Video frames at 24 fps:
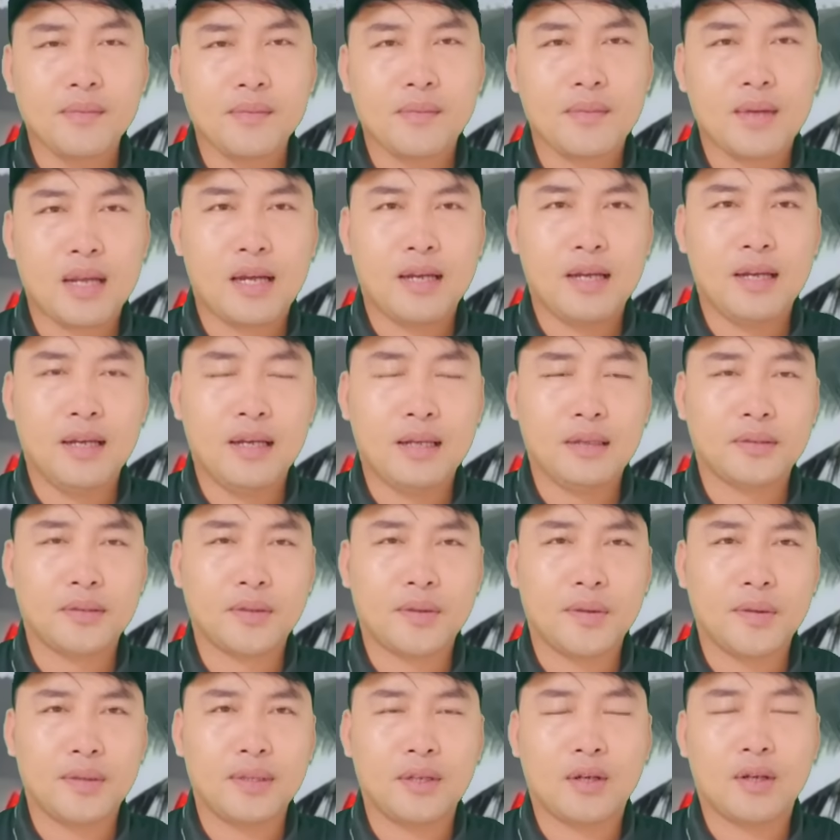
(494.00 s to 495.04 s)
à,
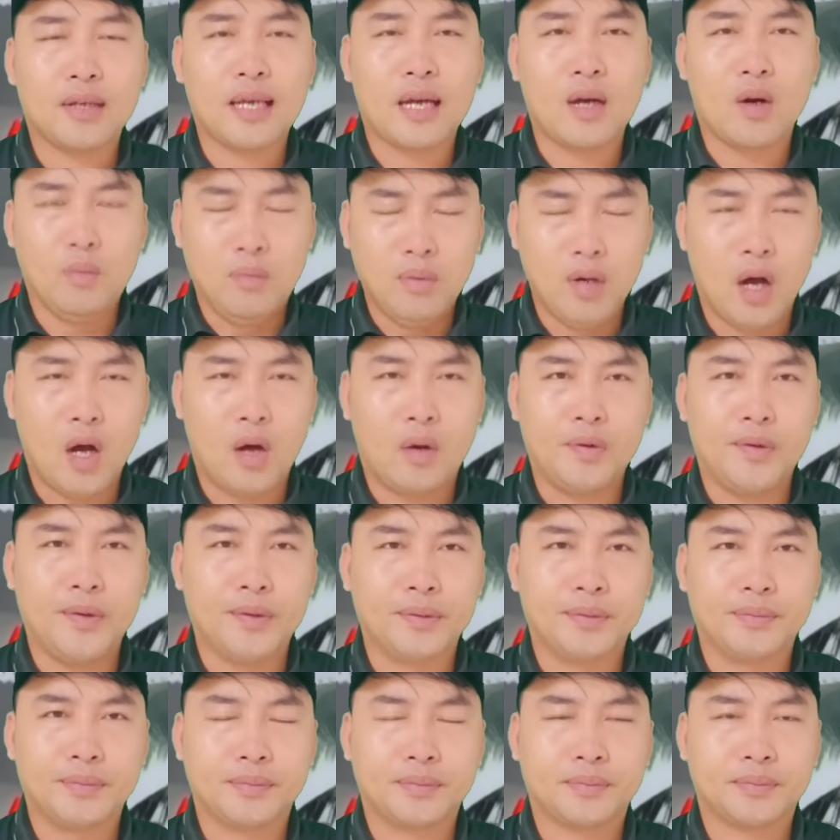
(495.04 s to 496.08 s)
tôi gọi là ủng hộ
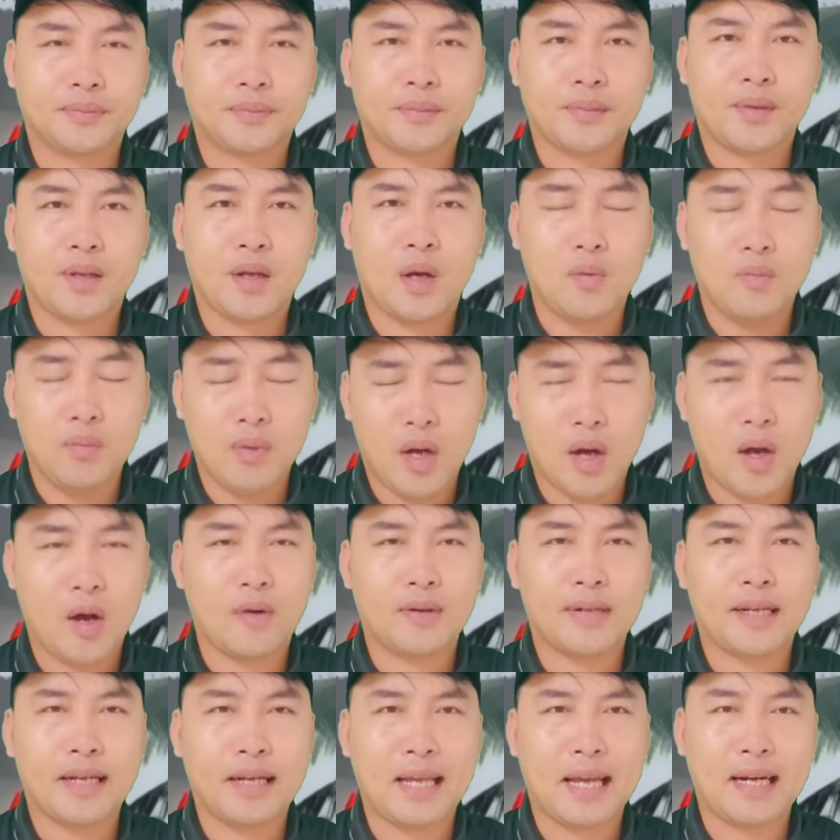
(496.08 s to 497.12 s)
luôn ủng
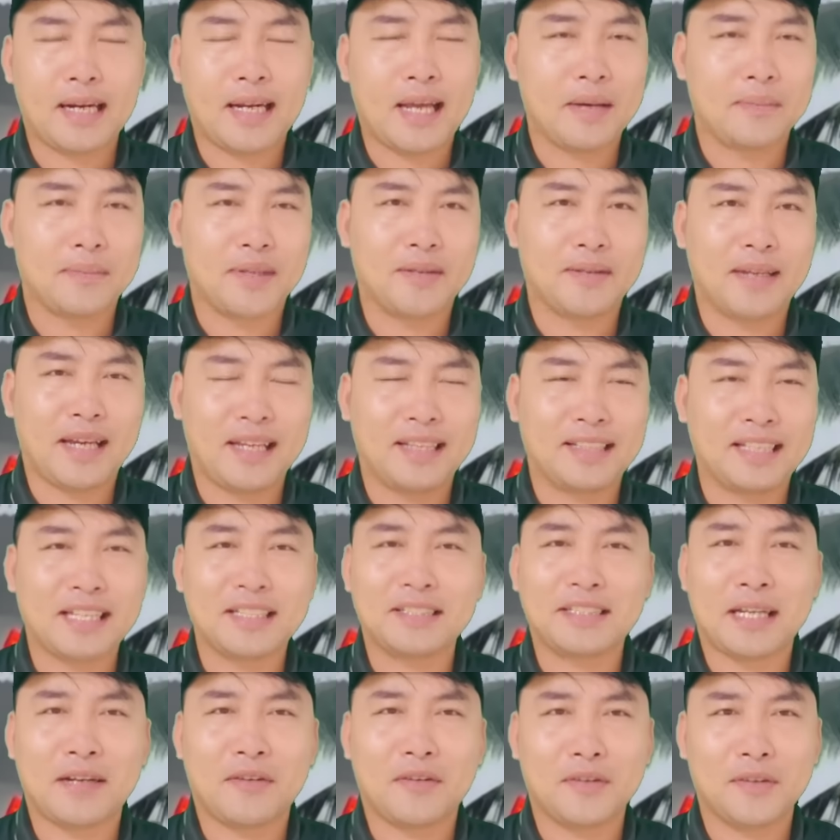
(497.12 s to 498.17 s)
hộ Đinh Lan làm điều này
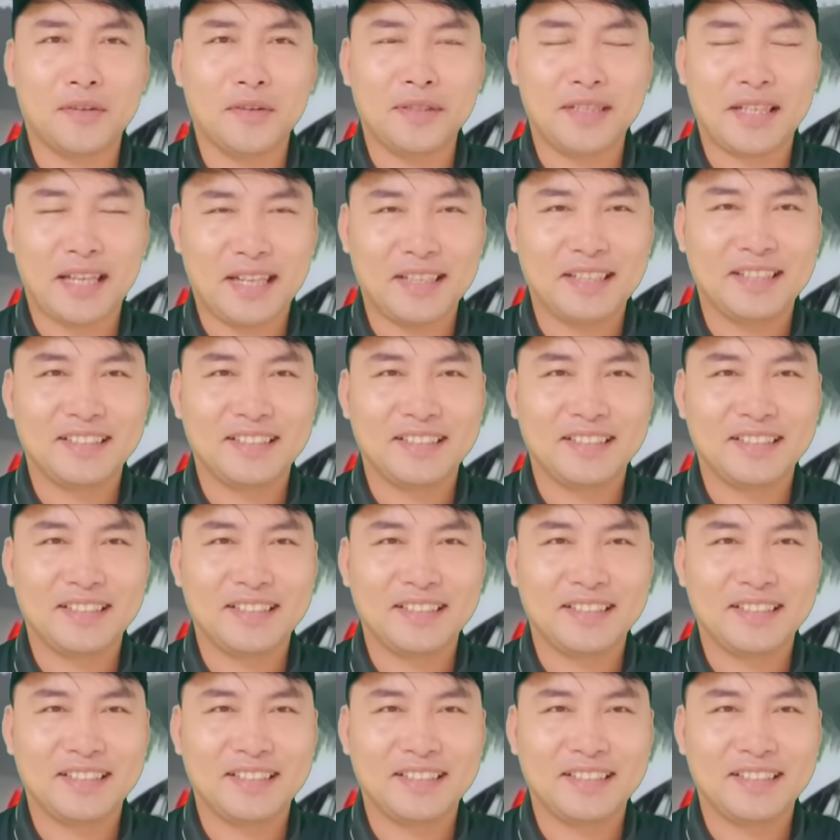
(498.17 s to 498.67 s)
tại sao cô chú anh chị